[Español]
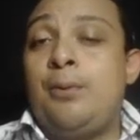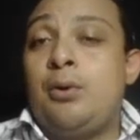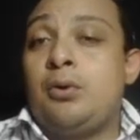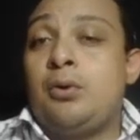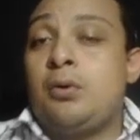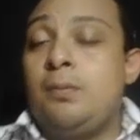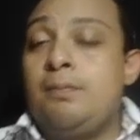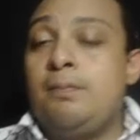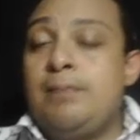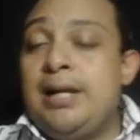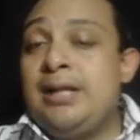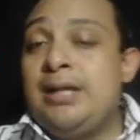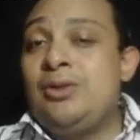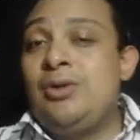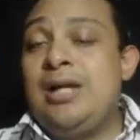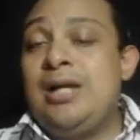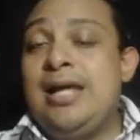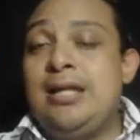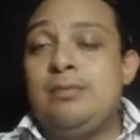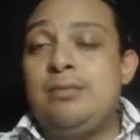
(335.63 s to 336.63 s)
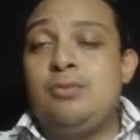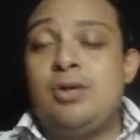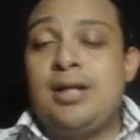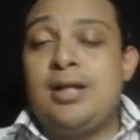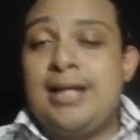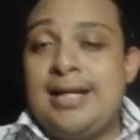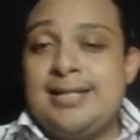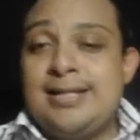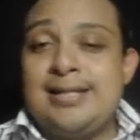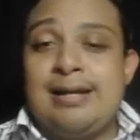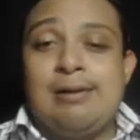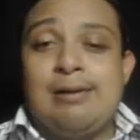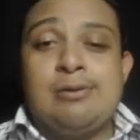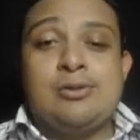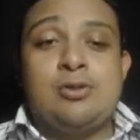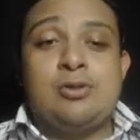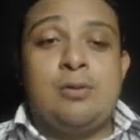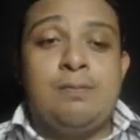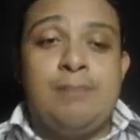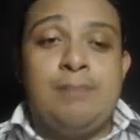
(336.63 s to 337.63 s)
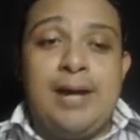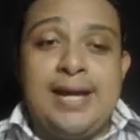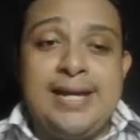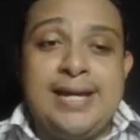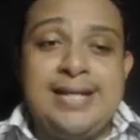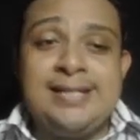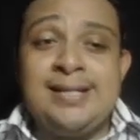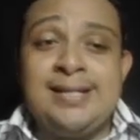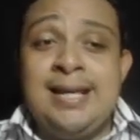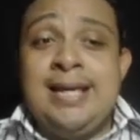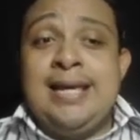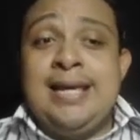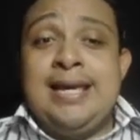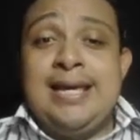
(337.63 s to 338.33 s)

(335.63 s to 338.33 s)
por completo la democracia de nuestro país